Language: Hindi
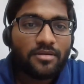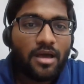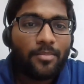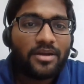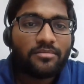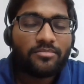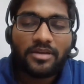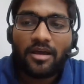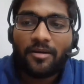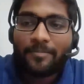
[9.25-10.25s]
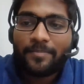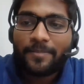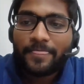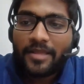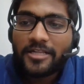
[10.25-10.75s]
अमन हाँ
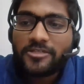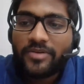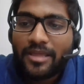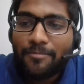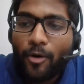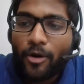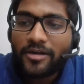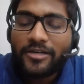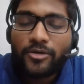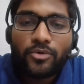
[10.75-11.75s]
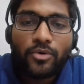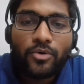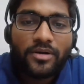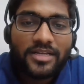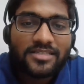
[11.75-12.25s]
इट्स वेरी इंपॉर्टेंट टू
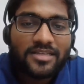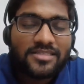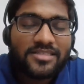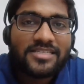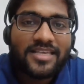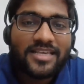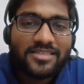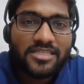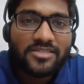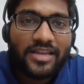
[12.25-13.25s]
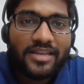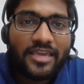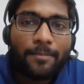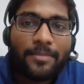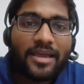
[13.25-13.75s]
डिस्कस दीज थिंग्स एज वेल
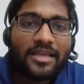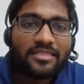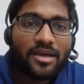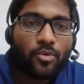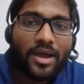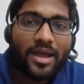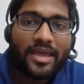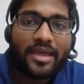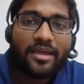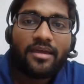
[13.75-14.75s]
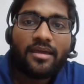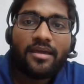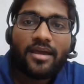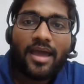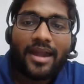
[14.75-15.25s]
कि अपना कितना हुआ है
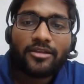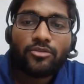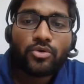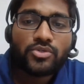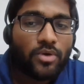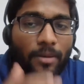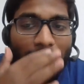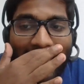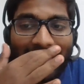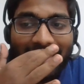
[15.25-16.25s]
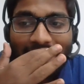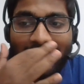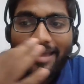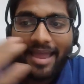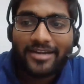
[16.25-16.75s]
एंड दोज हुआ प्लानिंग
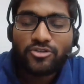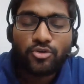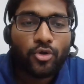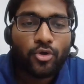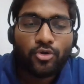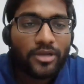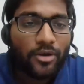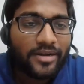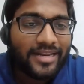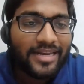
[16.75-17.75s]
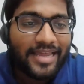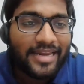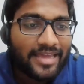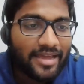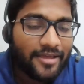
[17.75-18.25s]
एंड जो लोग ने ऑलरेडी ले
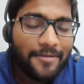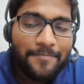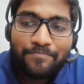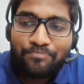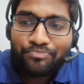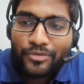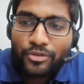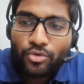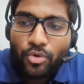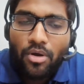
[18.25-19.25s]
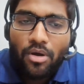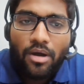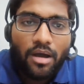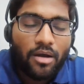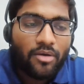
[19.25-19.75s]
लिया है तो
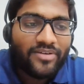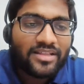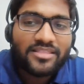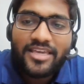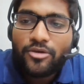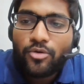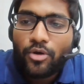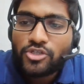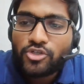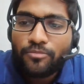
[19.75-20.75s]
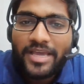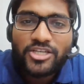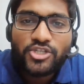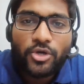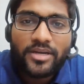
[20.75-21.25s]
वन थिंग यू ऑल शुड मेक
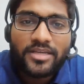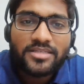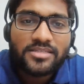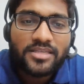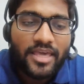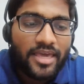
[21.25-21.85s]
श्योर इज कि